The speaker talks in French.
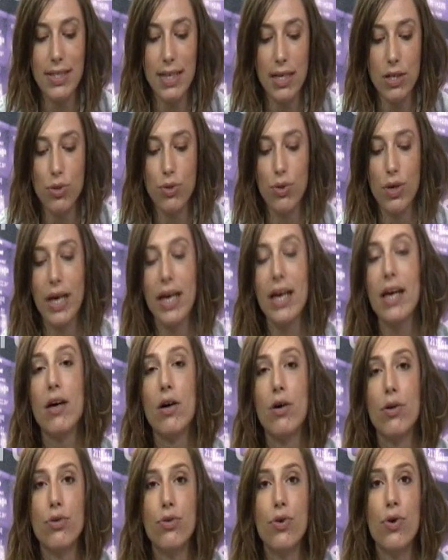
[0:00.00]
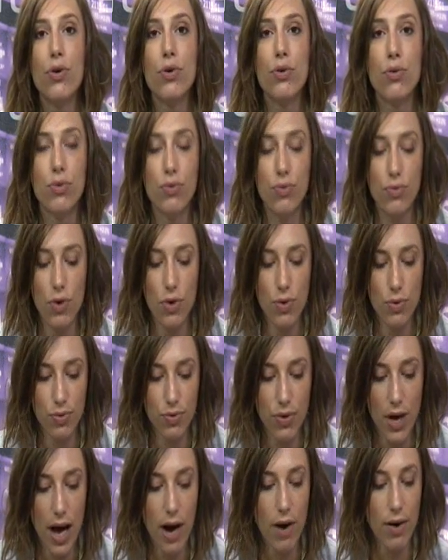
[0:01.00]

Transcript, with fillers: s'assurer de nouveaux contrats.